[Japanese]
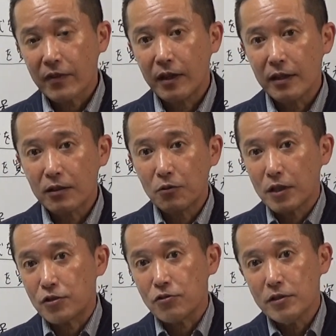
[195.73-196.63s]
あれこ
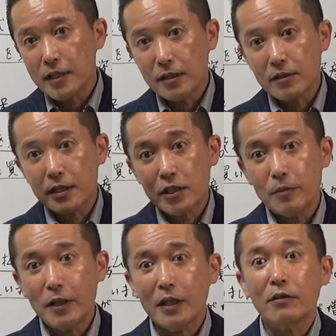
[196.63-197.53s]
れ12月で
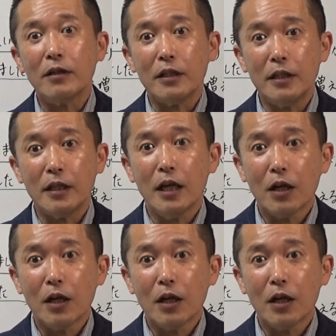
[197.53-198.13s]
締めた時に